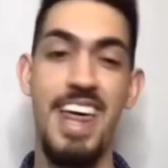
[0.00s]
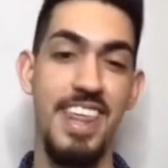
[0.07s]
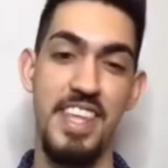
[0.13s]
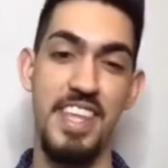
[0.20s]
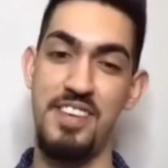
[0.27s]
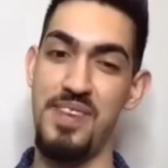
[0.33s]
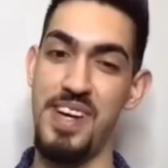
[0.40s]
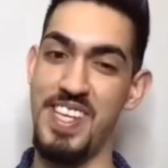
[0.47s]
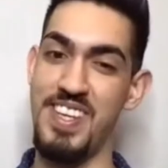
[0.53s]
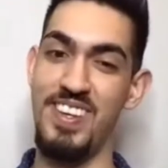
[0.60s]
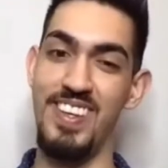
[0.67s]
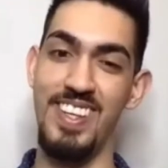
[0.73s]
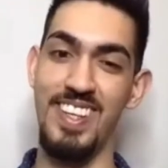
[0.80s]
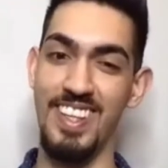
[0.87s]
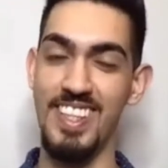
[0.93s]

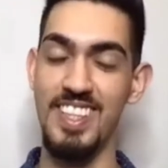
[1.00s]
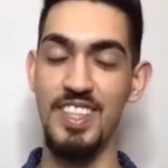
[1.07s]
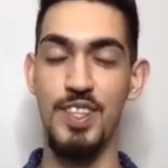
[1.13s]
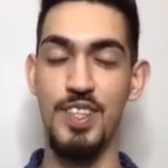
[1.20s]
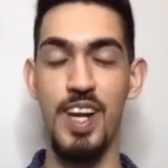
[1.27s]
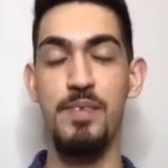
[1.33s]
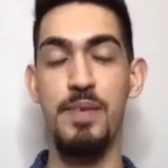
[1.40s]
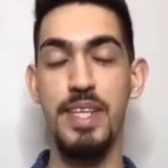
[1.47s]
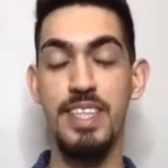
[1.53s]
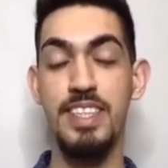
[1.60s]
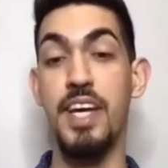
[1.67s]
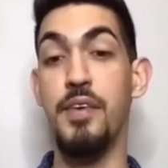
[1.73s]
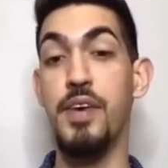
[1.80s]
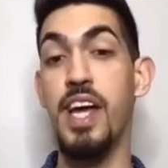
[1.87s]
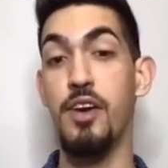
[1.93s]
español, solamente
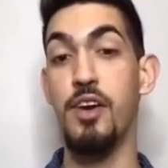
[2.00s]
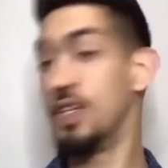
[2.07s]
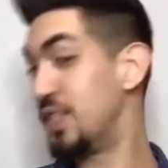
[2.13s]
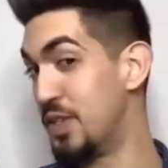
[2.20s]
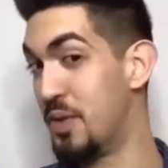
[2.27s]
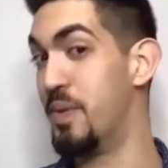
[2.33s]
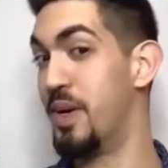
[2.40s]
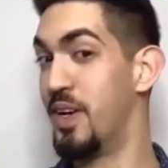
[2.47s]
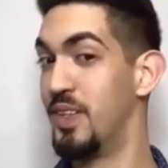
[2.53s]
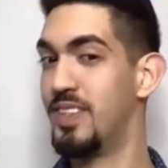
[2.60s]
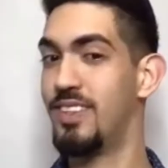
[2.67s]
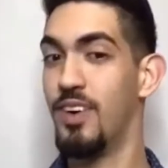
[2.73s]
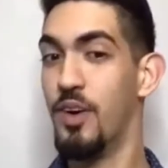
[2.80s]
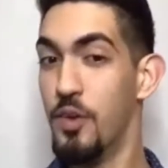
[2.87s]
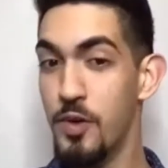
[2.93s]
sabía los números,
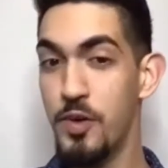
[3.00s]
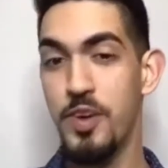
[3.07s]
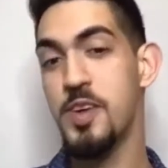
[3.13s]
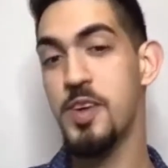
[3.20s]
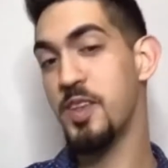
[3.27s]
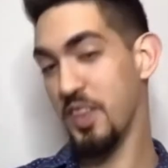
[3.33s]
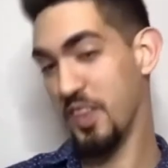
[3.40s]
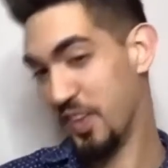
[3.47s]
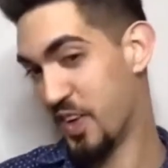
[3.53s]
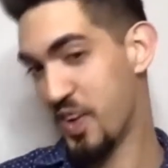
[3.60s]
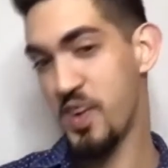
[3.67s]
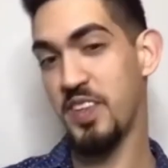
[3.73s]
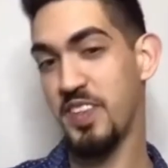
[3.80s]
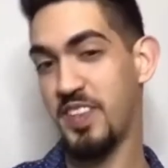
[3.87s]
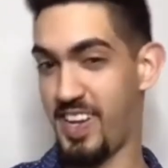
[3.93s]
uno,
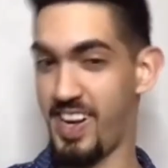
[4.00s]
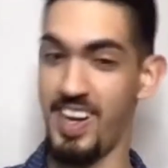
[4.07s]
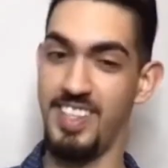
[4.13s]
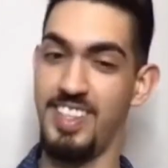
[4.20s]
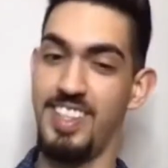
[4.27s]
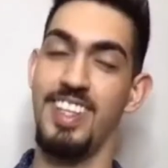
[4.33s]
dos, tres.